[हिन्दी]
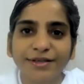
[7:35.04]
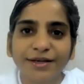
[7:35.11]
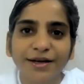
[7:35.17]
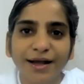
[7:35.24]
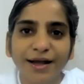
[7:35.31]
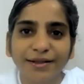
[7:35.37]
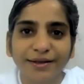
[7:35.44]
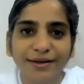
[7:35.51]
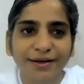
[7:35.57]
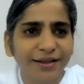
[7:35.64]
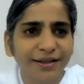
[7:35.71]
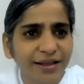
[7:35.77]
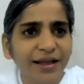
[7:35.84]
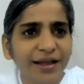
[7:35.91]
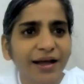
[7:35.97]
जलाते
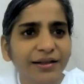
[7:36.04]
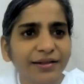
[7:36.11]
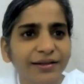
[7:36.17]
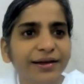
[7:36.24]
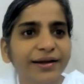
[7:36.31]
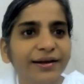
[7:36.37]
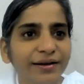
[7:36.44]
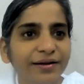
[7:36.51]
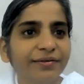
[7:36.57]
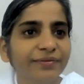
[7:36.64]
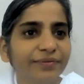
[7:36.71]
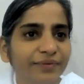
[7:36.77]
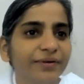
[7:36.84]
कितने आते हैं ना